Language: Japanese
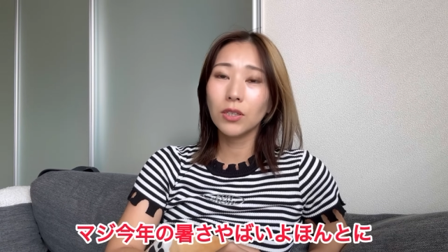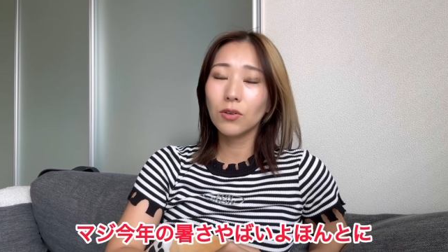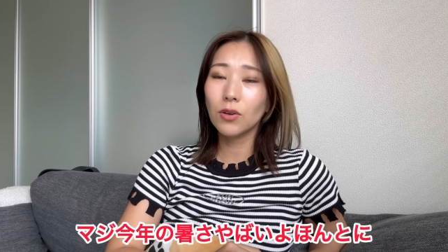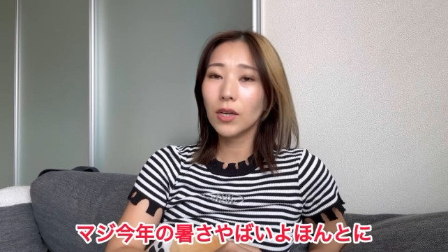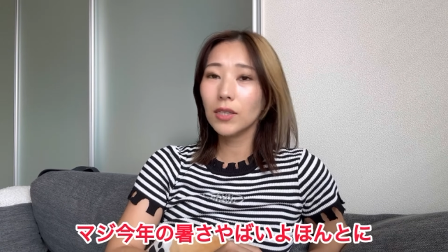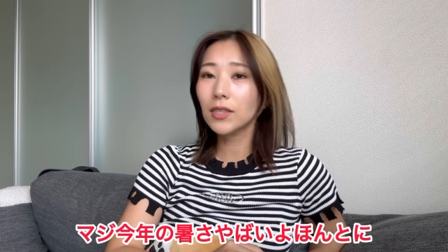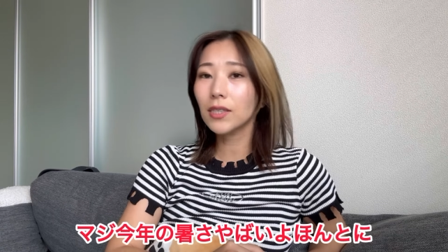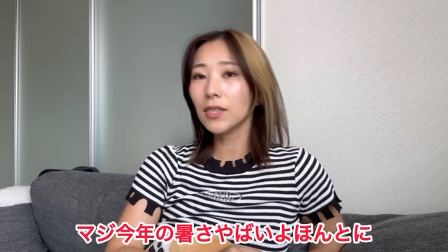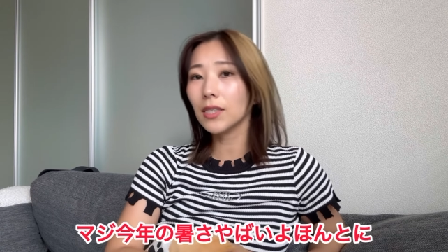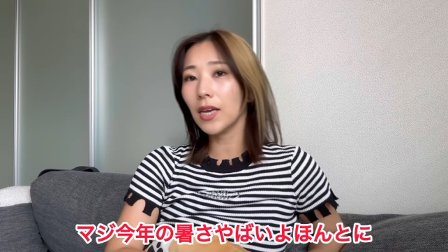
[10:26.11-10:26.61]
の
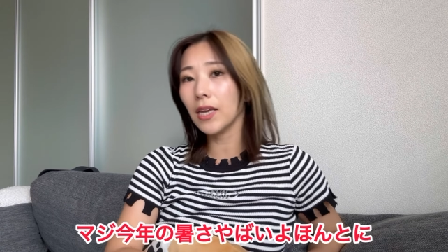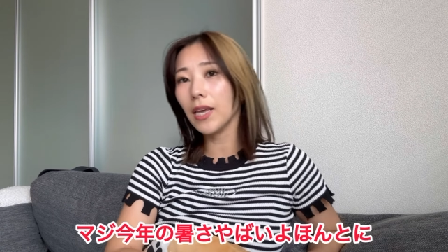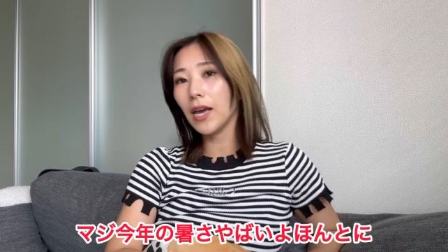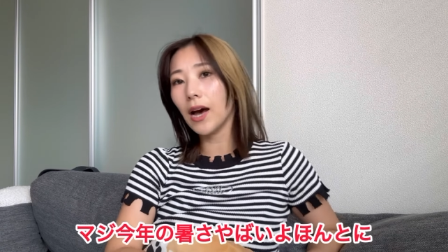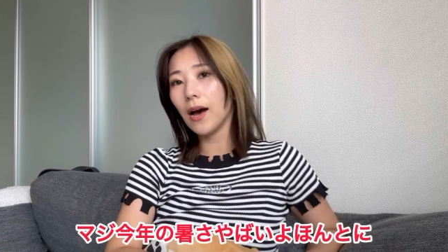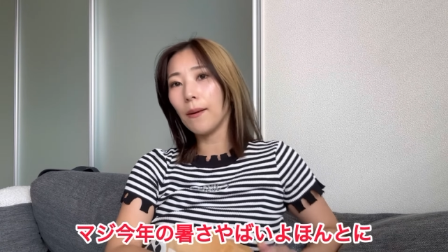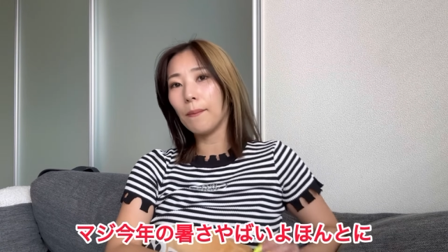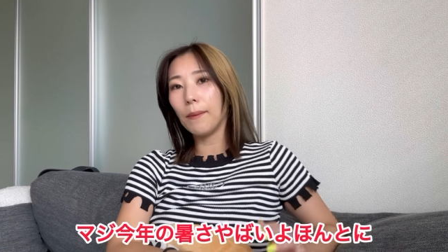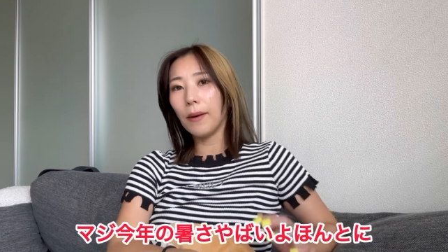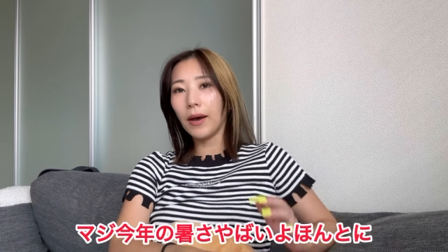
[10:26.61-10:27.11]
暑さ
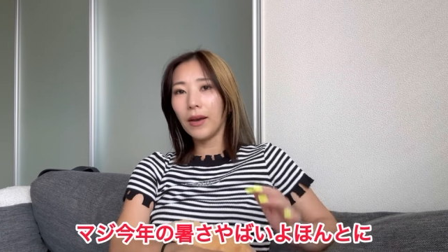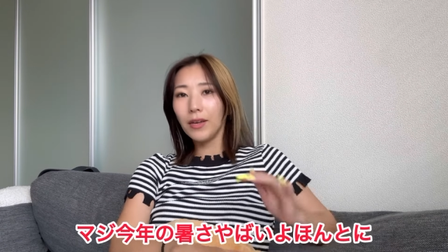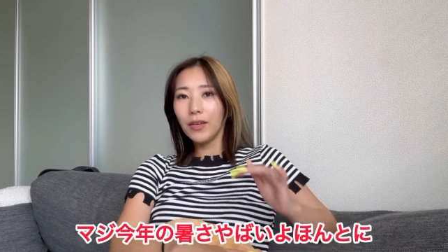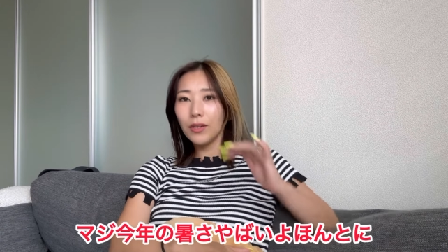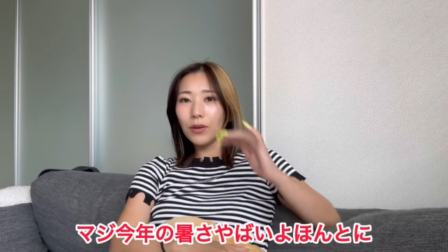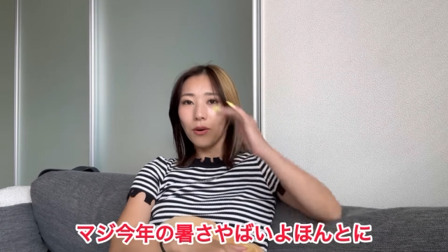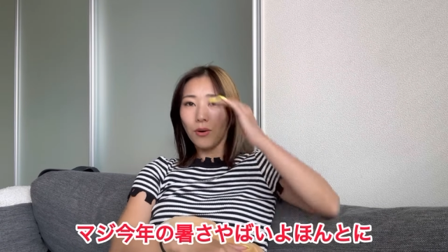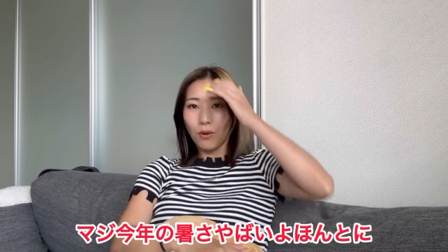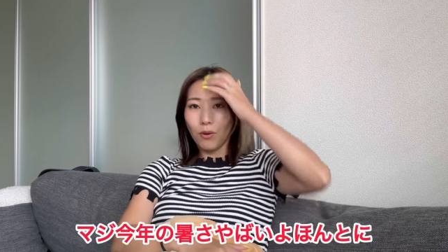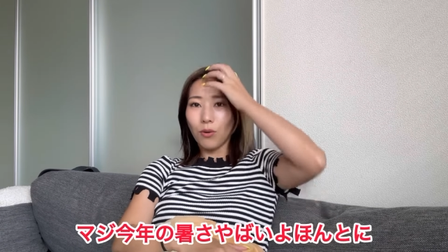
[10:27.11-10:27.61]
やば
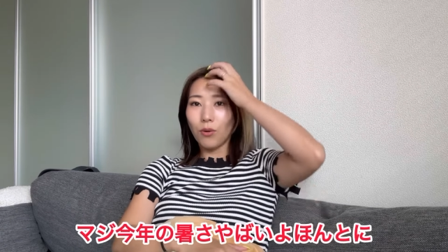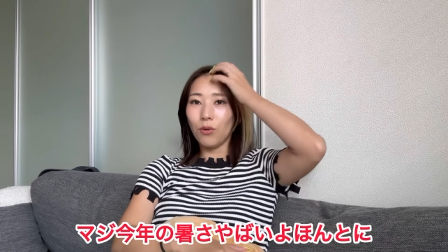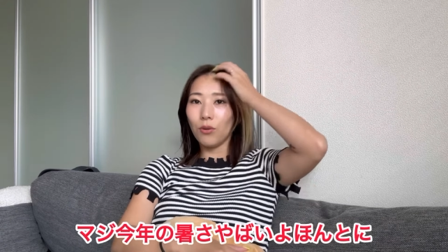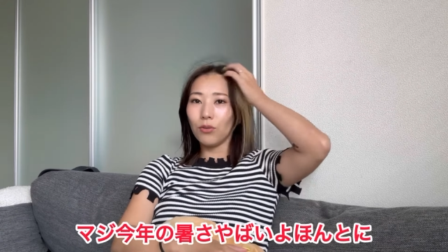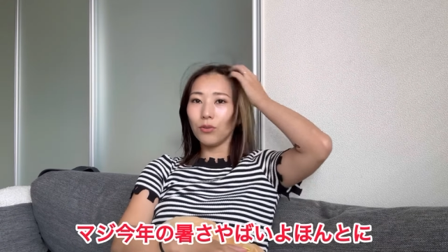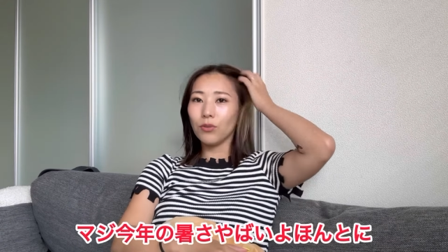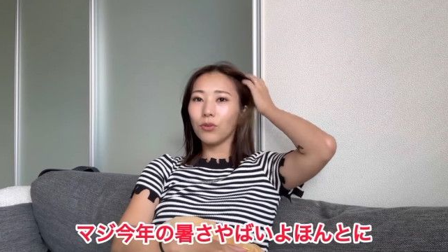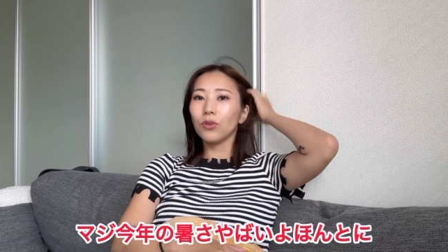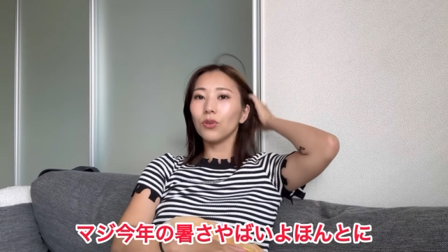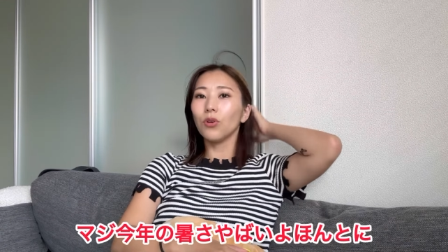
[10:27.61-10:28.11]
いよ
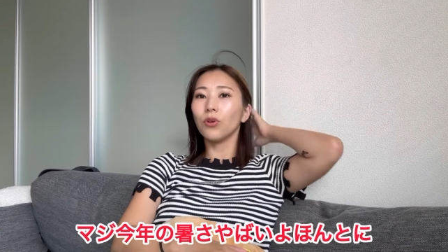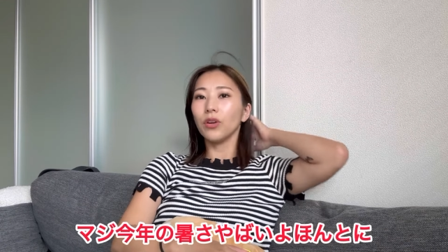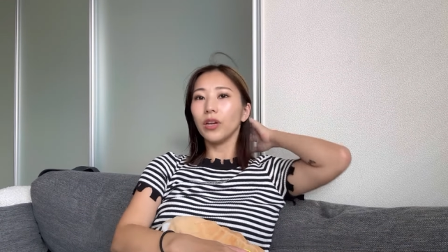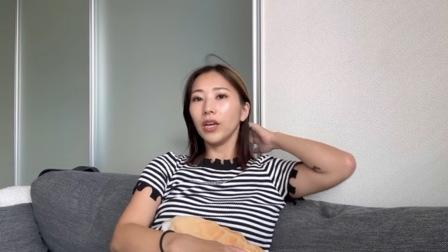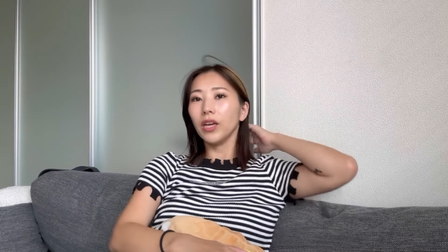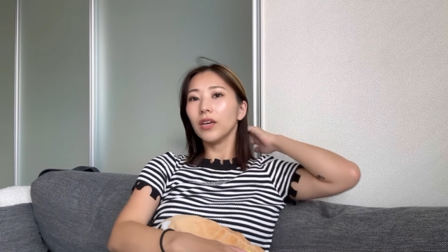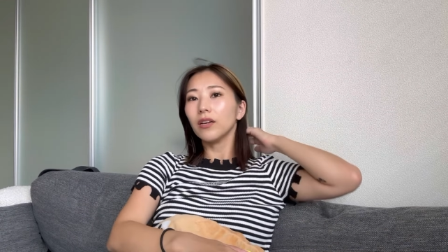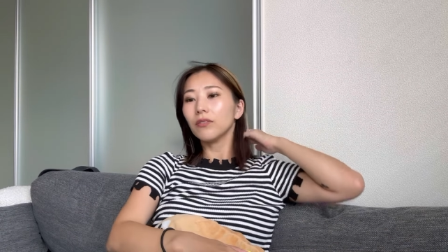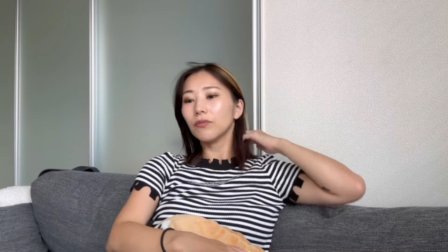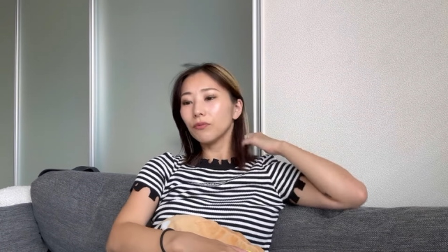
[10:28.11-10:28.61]
本当
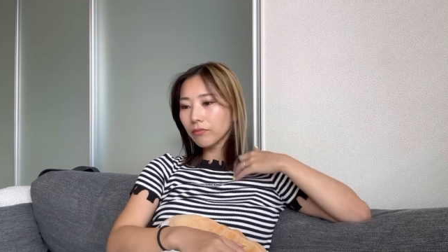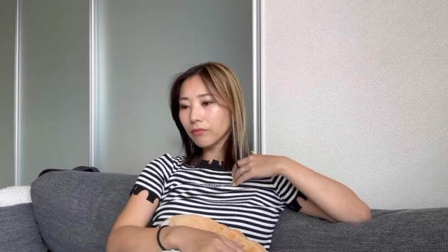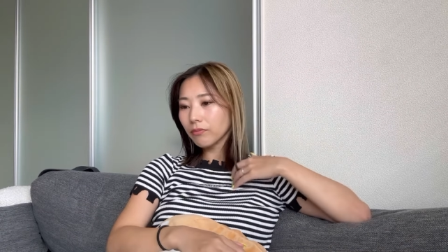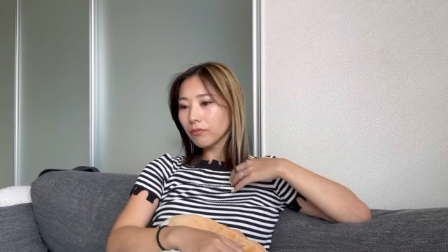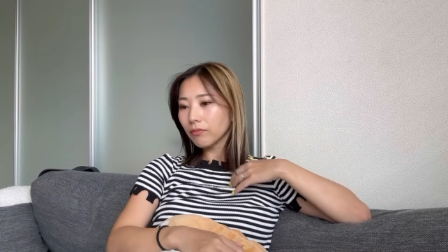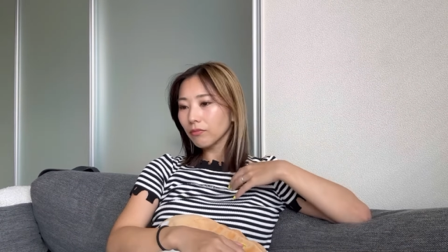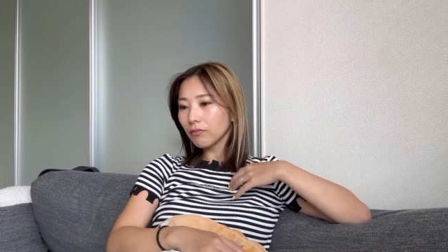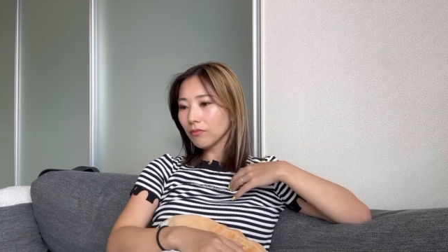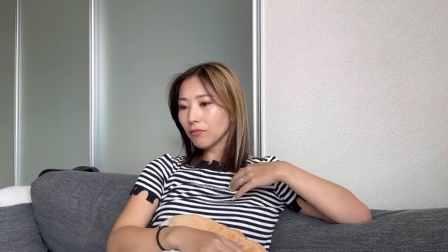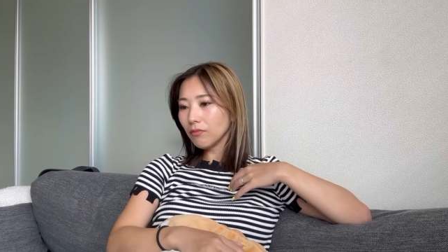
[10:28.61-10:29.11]
に
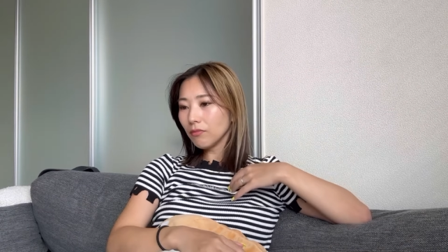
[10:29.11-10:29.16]
ま